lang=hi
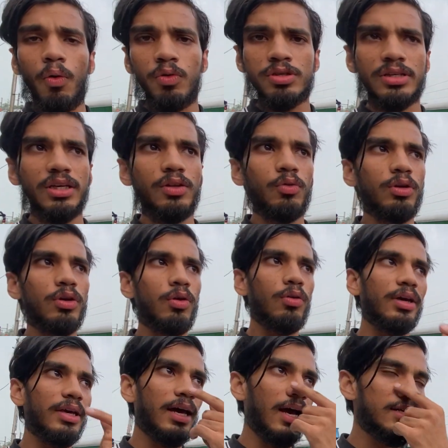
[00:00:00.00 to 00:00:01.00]
उसकी दूरी
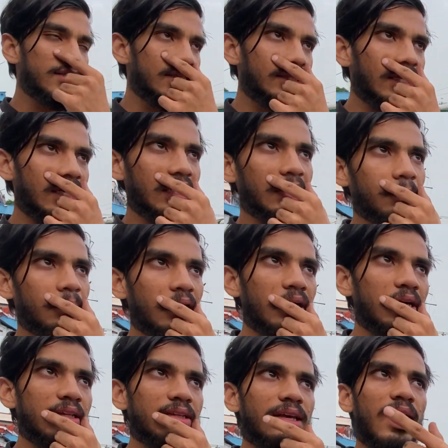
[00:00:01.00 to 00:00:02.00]
होगी यहाँ से
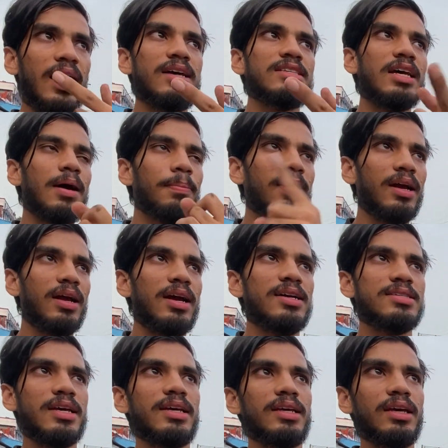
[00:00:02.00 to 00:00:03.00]
तकरीबन यहाँ से आप लंका
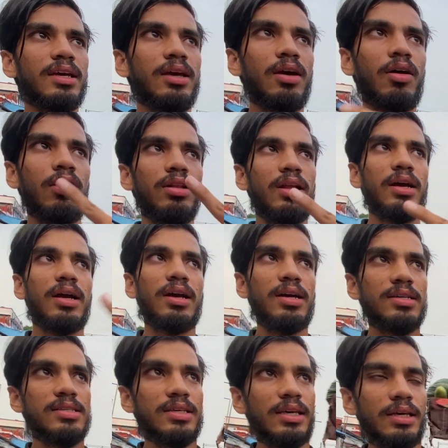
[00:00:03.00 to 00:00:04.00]
जाएंगे और
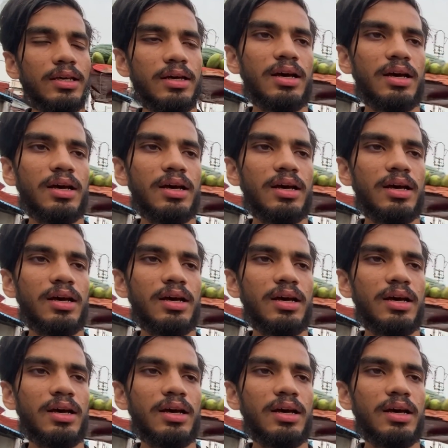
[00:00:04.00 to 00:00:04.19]
लंका से